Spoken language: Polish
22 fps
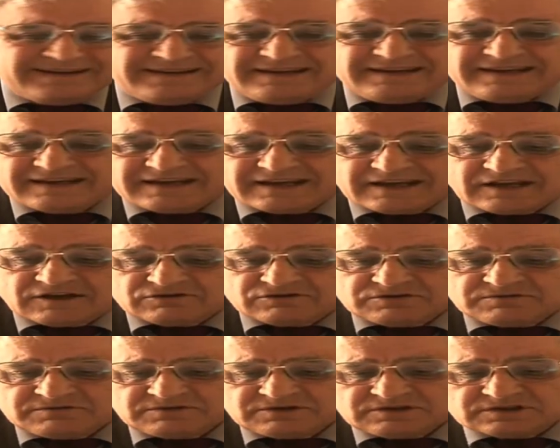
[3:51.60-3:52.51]
Nie,
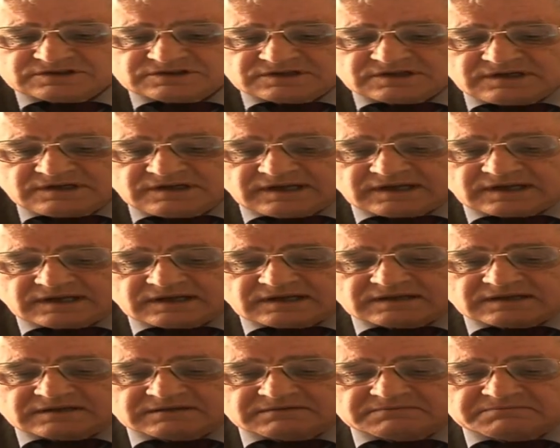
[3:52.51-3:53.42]
oczywiście, że nie.
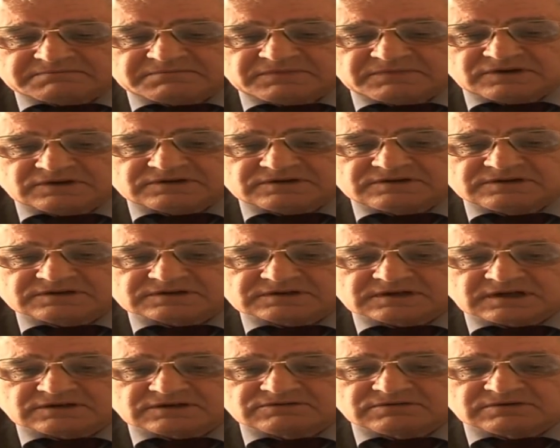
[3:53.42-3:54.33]

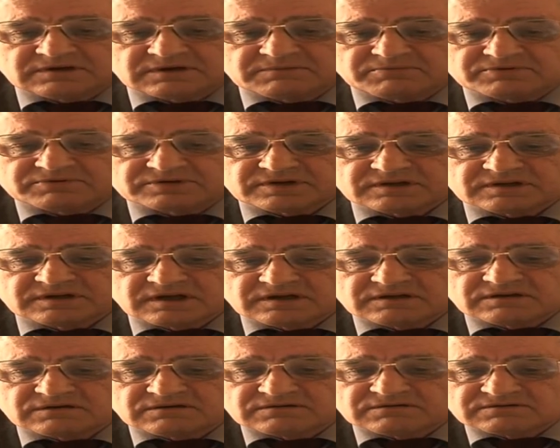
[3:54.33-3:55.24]
Lotniska, które
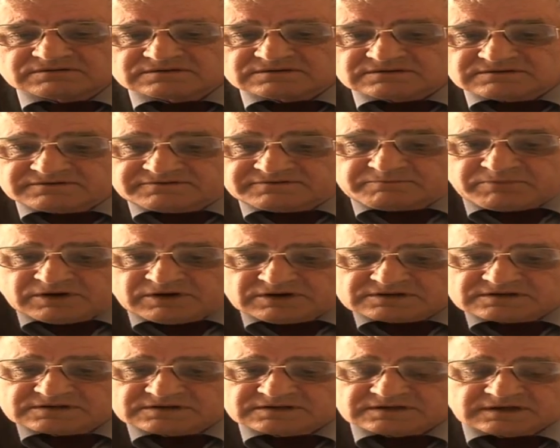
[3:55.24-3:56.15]
posiadają w
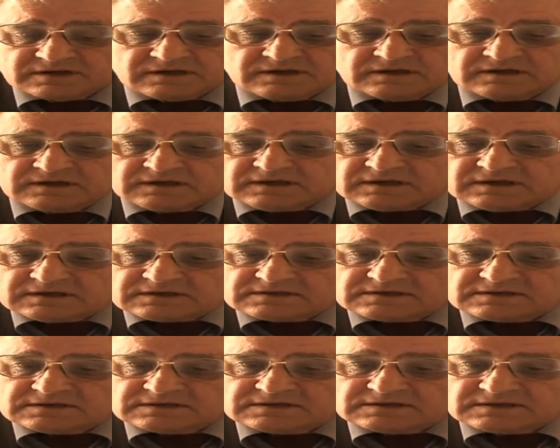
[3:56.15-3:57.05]
Polsce
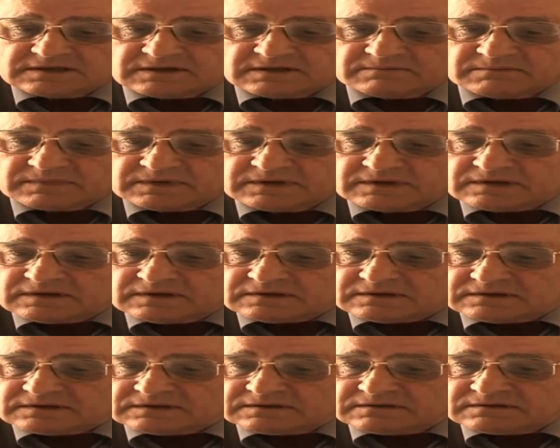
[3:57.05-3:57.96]
system
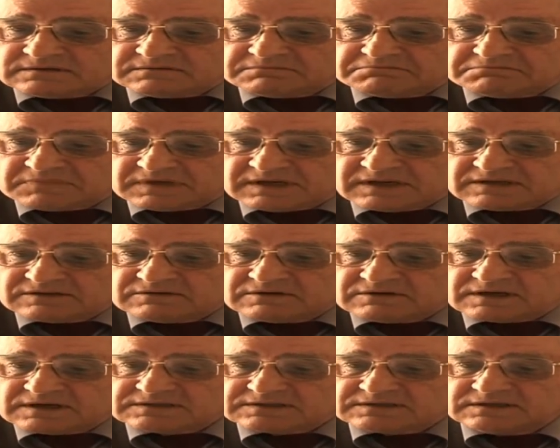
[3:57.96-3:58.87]
y,
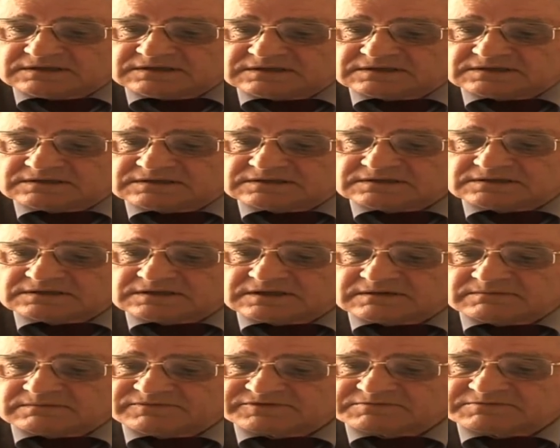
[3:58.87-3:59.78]
radiolokacyjny,
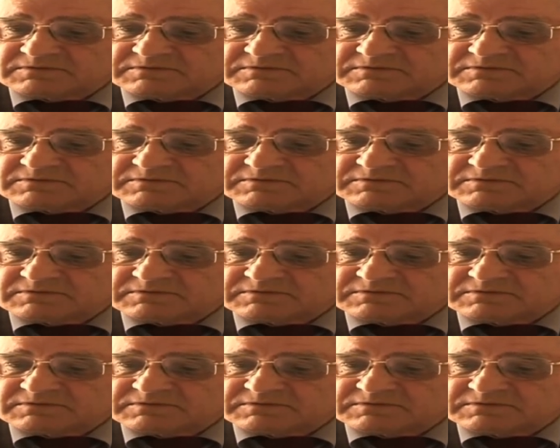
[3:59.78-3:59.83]
system